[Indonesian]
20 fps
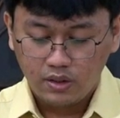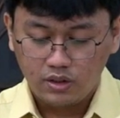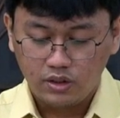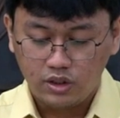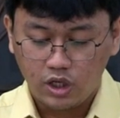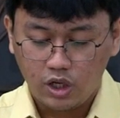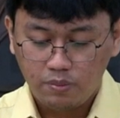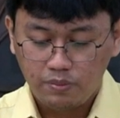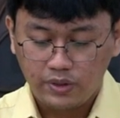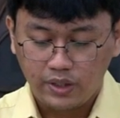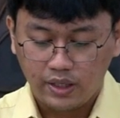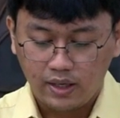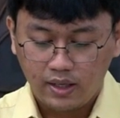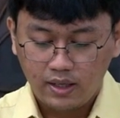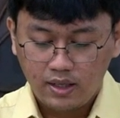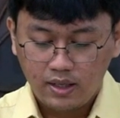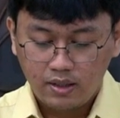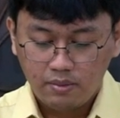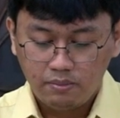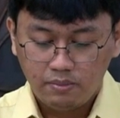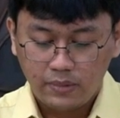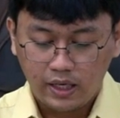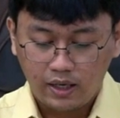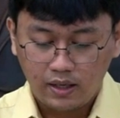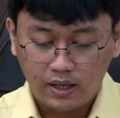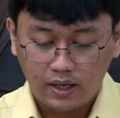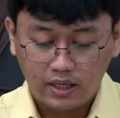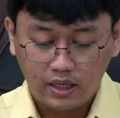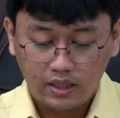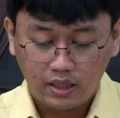Jawabnya,
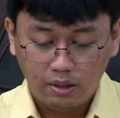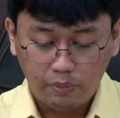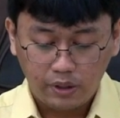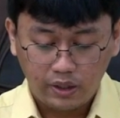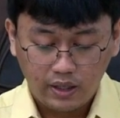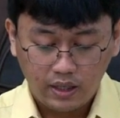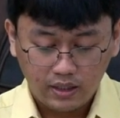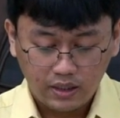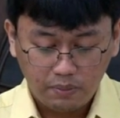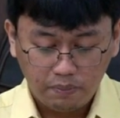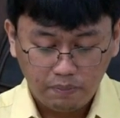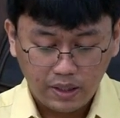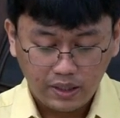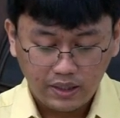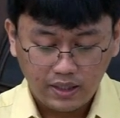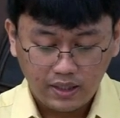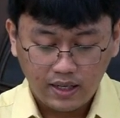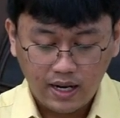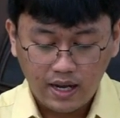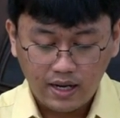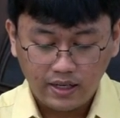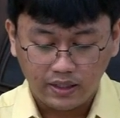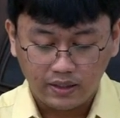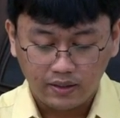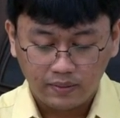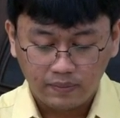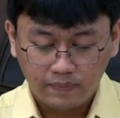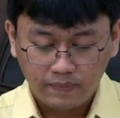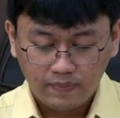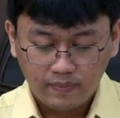"Marilah kita pergi ke tempat yang lain,
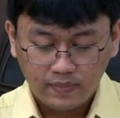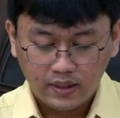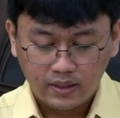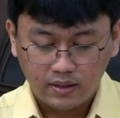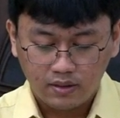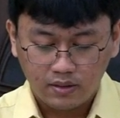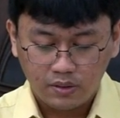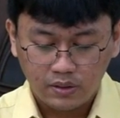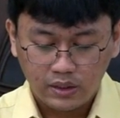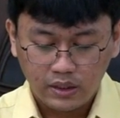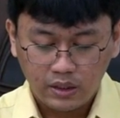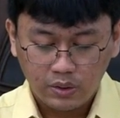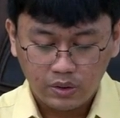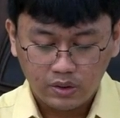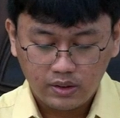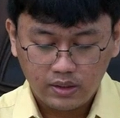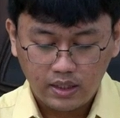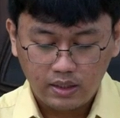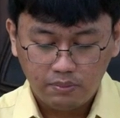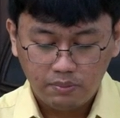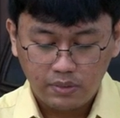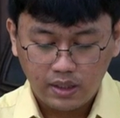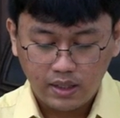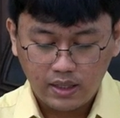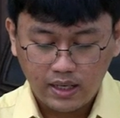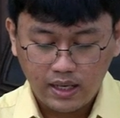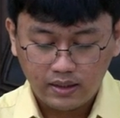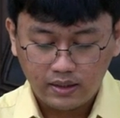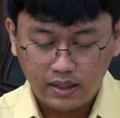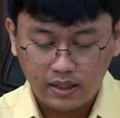ke kota-kota yang
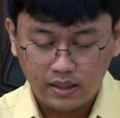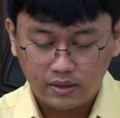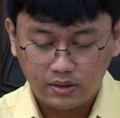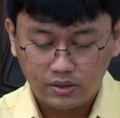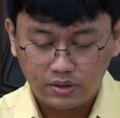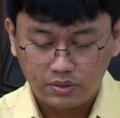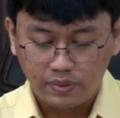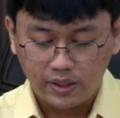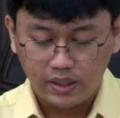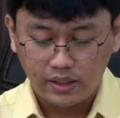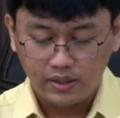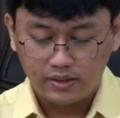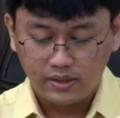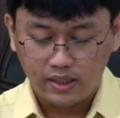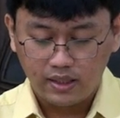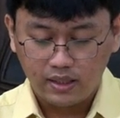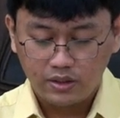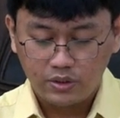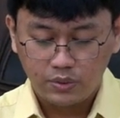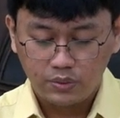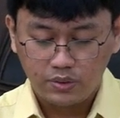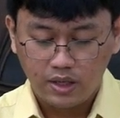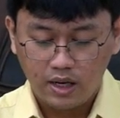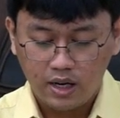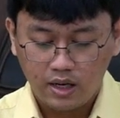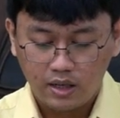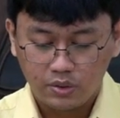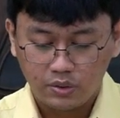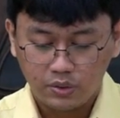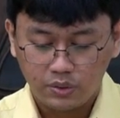berdekatan, supaya di sana
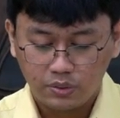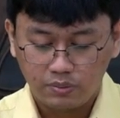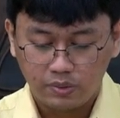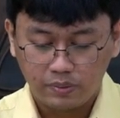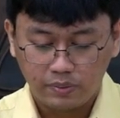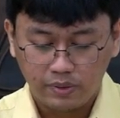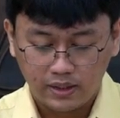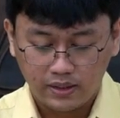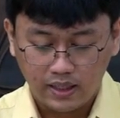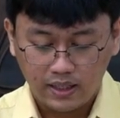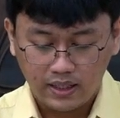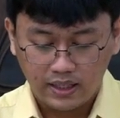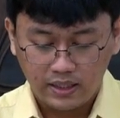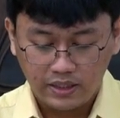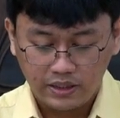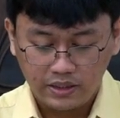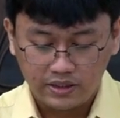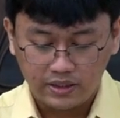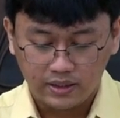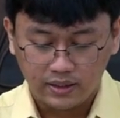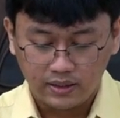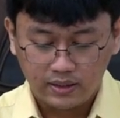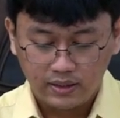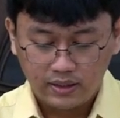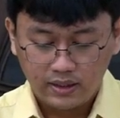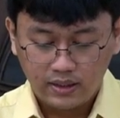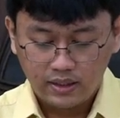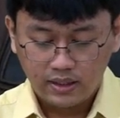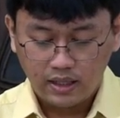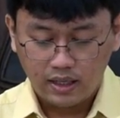juga aku memberitakan Injil,
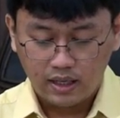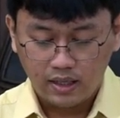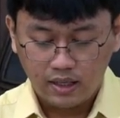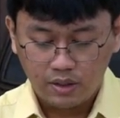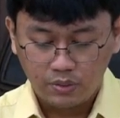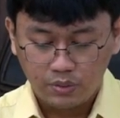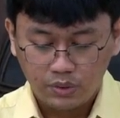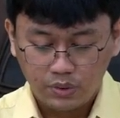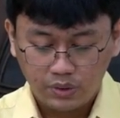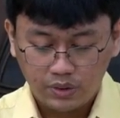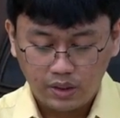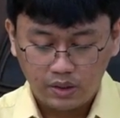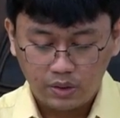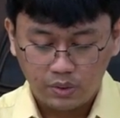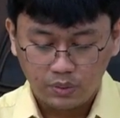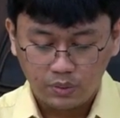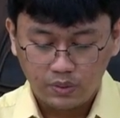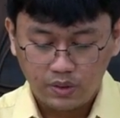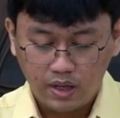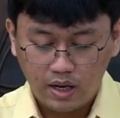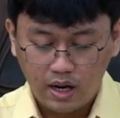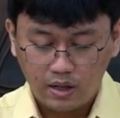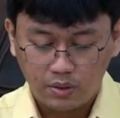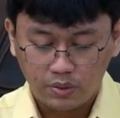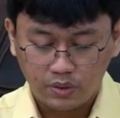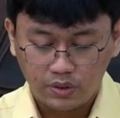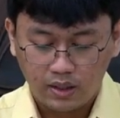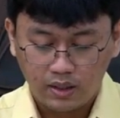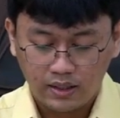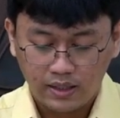karena untuk itu
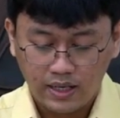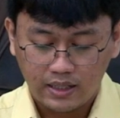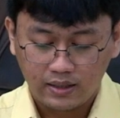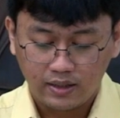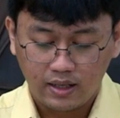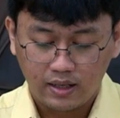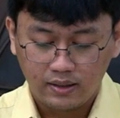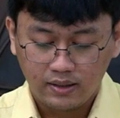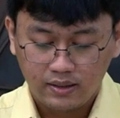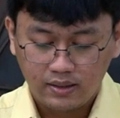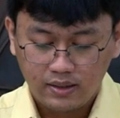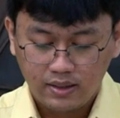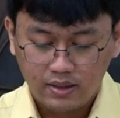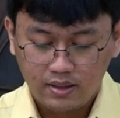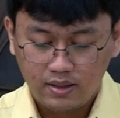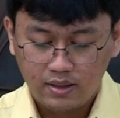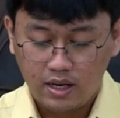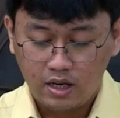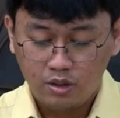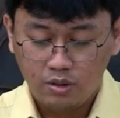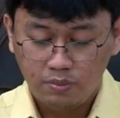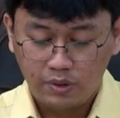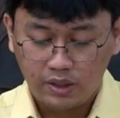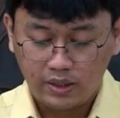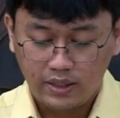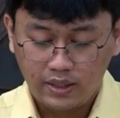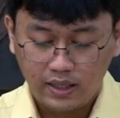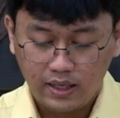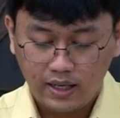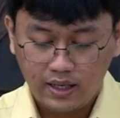aku telah datang." Lalu
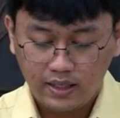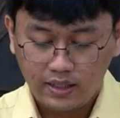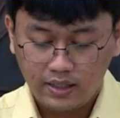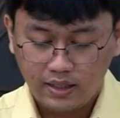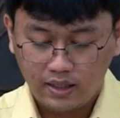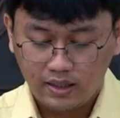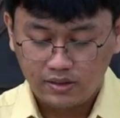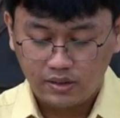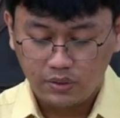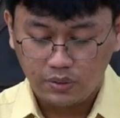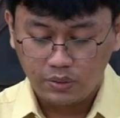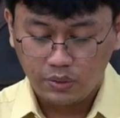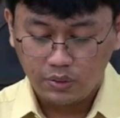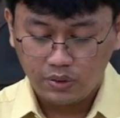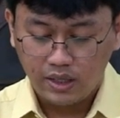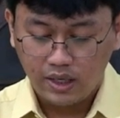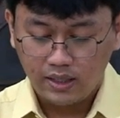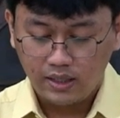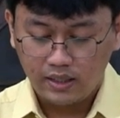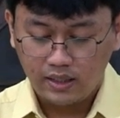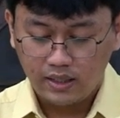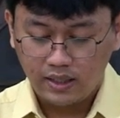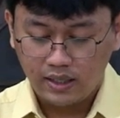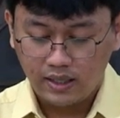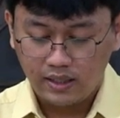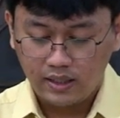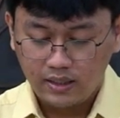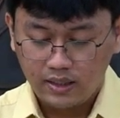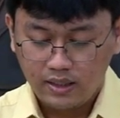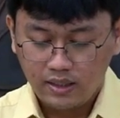pergilah ia ke seluruh
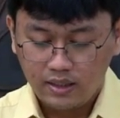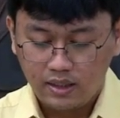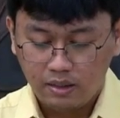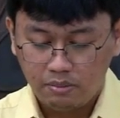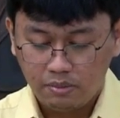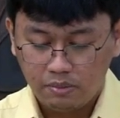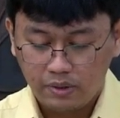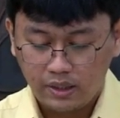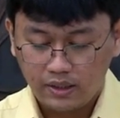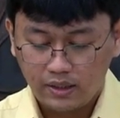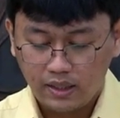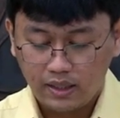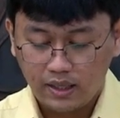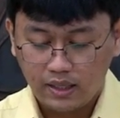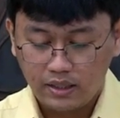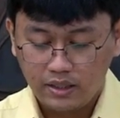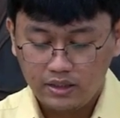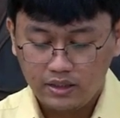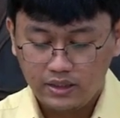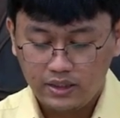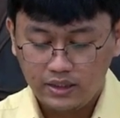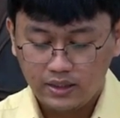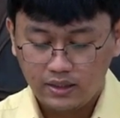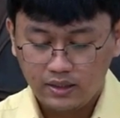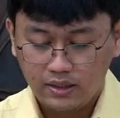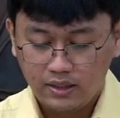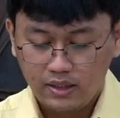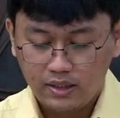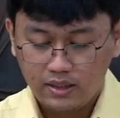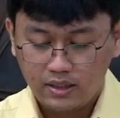Galilea dan memberitakan
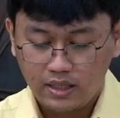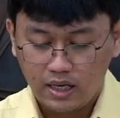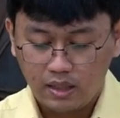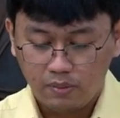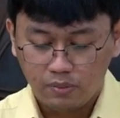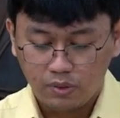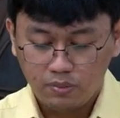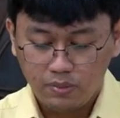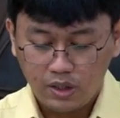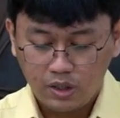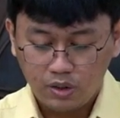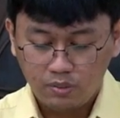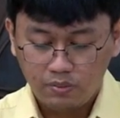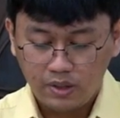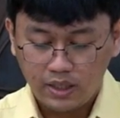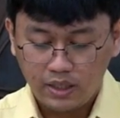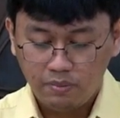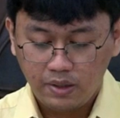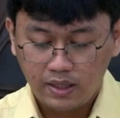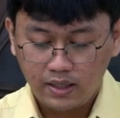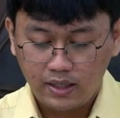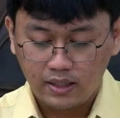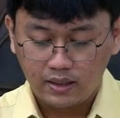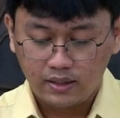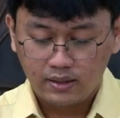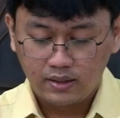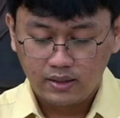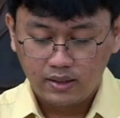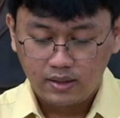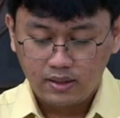Injil dalam rumah-rumah ibadat
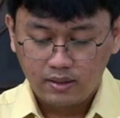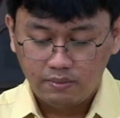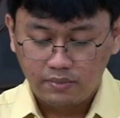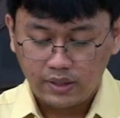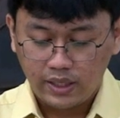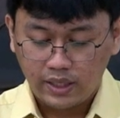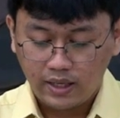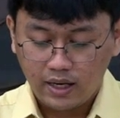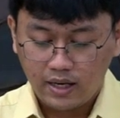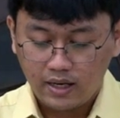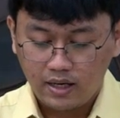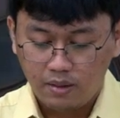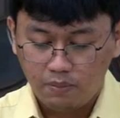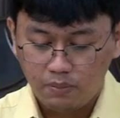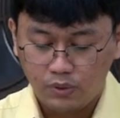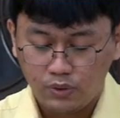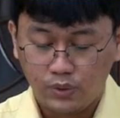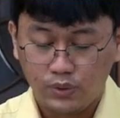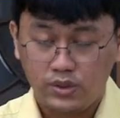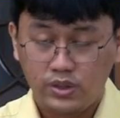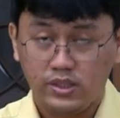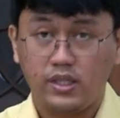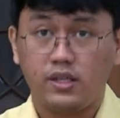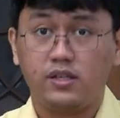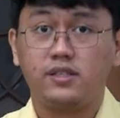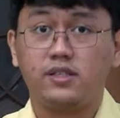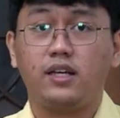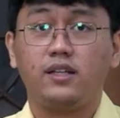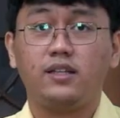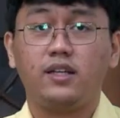mereka dan mengusir
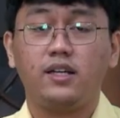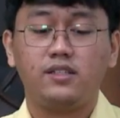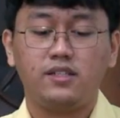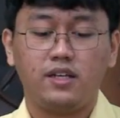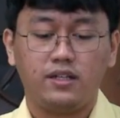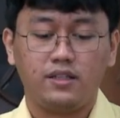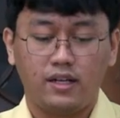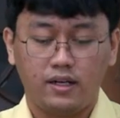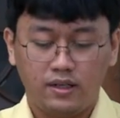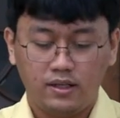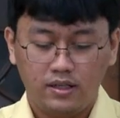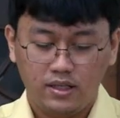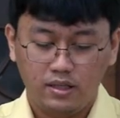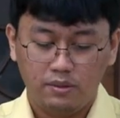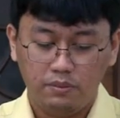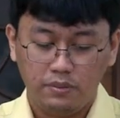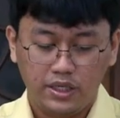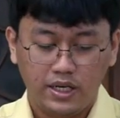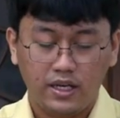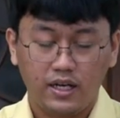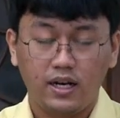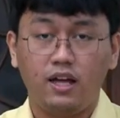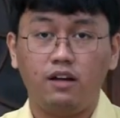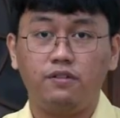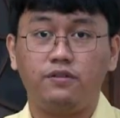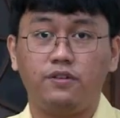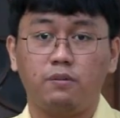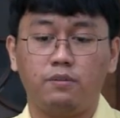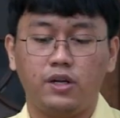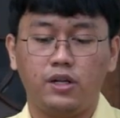setan-setan. Demikianlah
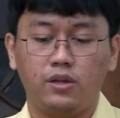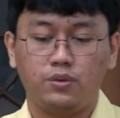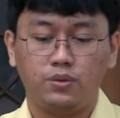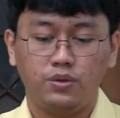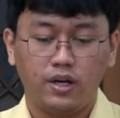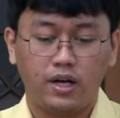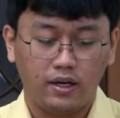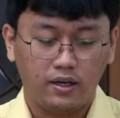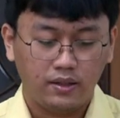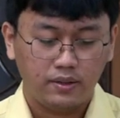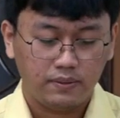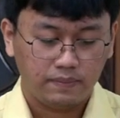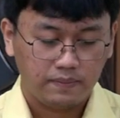firman Tuhan.